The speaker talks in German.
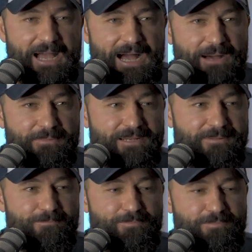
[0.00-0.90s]

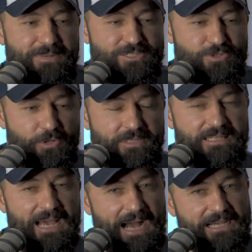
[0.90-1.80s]
Aber man sollte
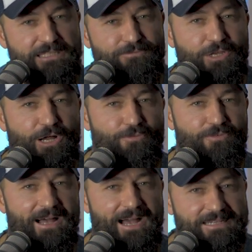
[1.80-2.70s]
hier aktiv
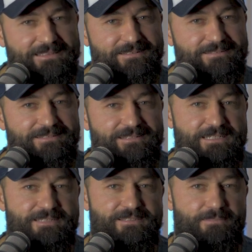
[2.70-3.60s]
darauf achten,
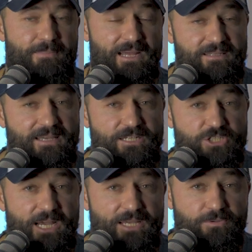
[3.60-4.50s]
dass manche
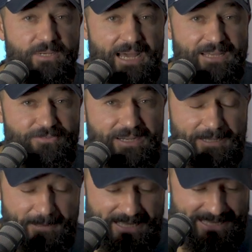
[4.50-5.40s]
Entscheidungen
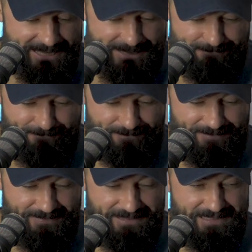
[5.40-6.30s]
einfach
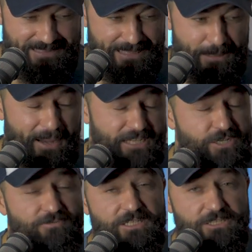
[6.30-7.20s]

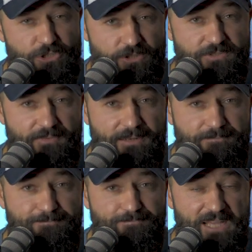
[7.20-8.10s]
gemeinschaftlich geschlossen
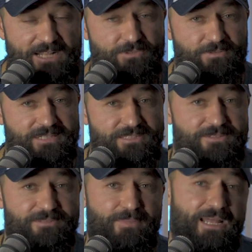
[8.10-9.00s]
werden. Also
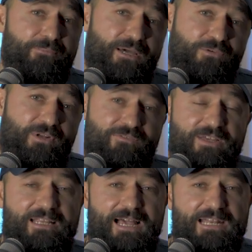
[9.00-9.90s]
das meiner Meinung nach
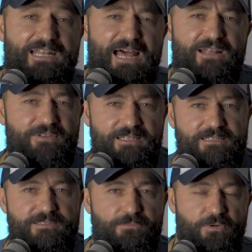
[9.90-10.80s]
wirklich einer der
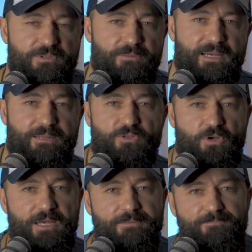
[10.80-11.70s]
allerwichtigsten Punkte bei einem
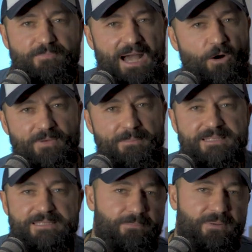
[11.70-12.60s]
Turn, auch wenn
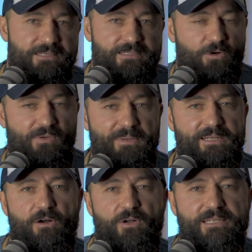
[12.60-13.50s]
man Skipper ist, auch wenn man
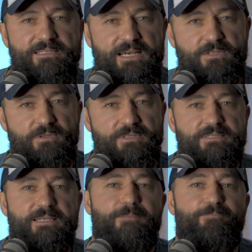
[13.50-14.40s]
der Organisator
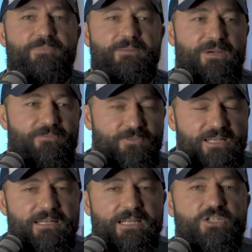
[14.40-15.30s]
ist, bei
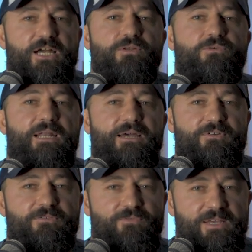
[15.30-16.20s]
vielen Entscheidungen
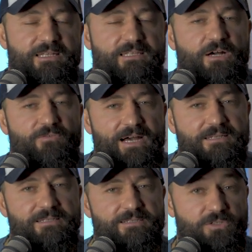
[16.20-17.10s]
einfach wirklich darauf
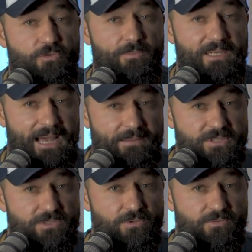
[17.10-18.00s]
achten, dass die Crew mit
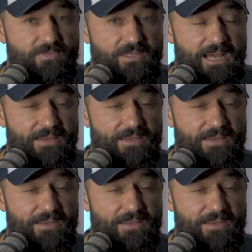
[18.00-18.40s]
einbezogen wird.